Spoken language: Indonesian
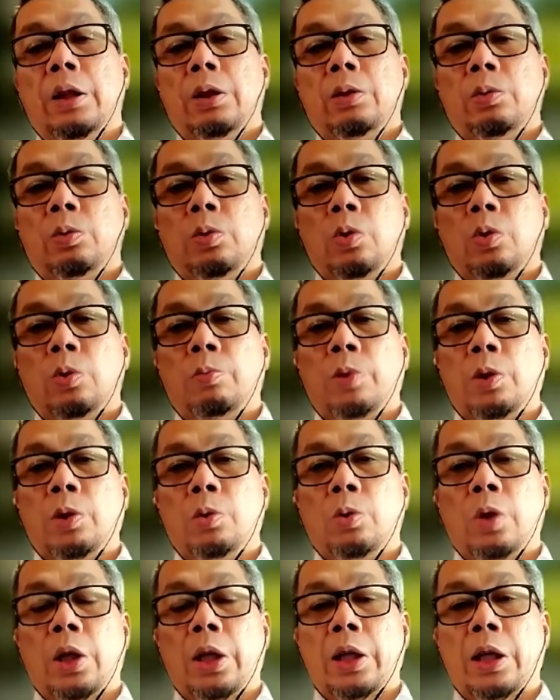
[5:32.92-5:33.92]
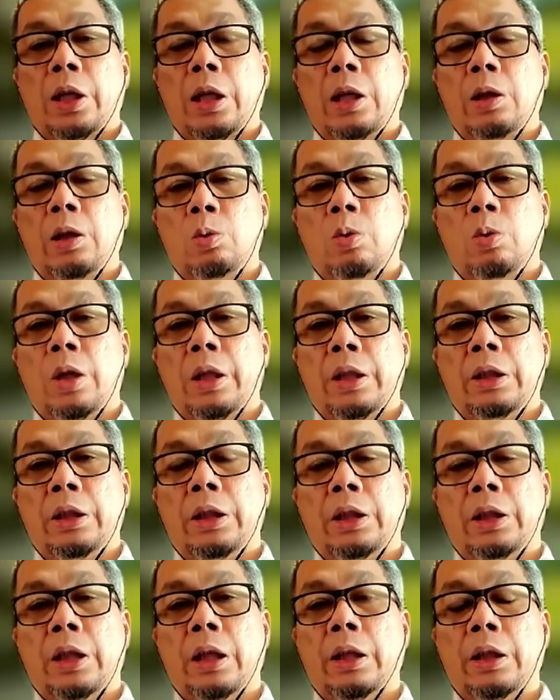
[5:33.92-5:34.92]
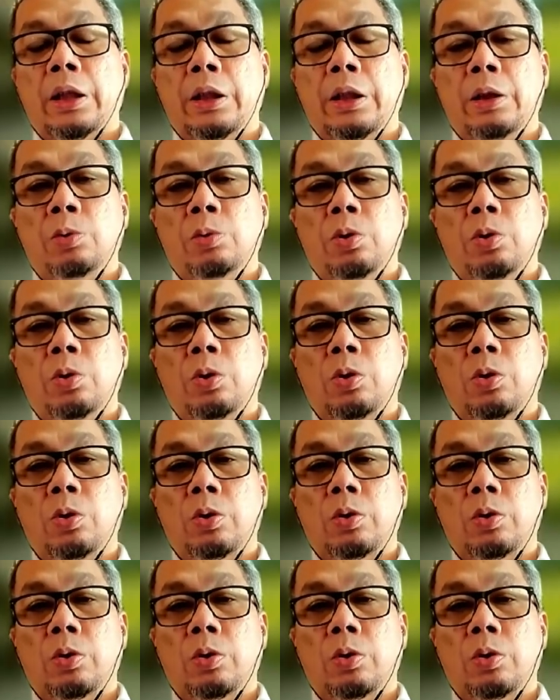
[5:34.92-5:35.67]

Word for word: untuk menggunakan ruang digital ini untuk